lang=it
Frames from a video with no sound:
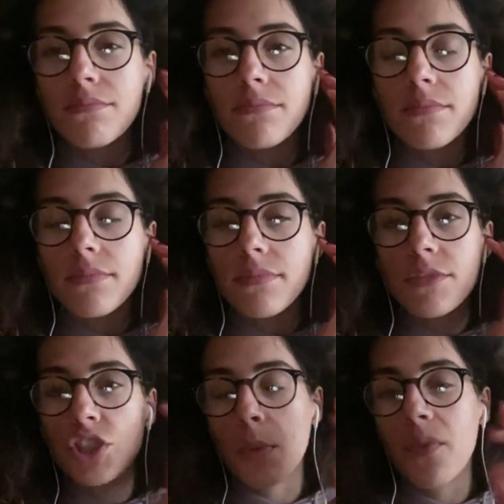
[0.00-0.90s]
mm,
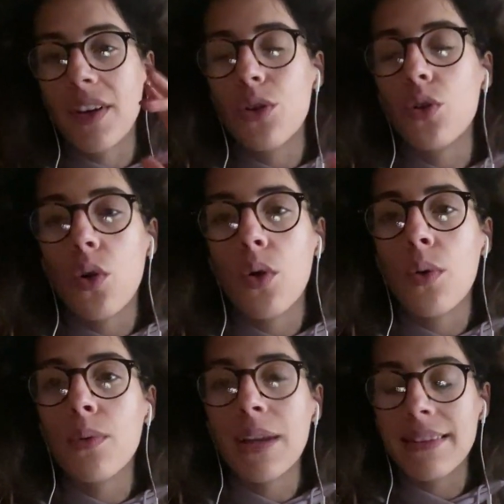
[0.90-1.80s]
diciamo, vengono
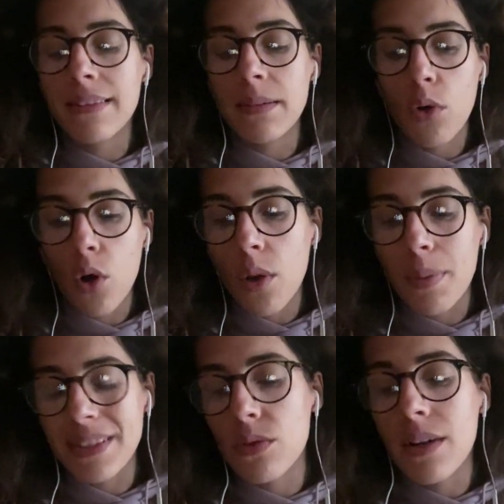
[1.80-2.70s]
un attimo,
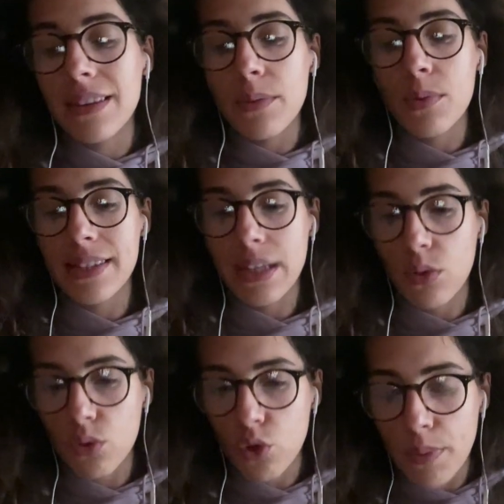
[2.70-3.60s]
passano un attimo in
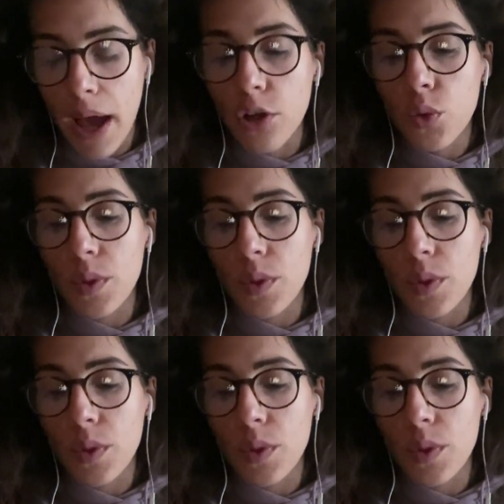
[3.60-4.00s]
secondo piano.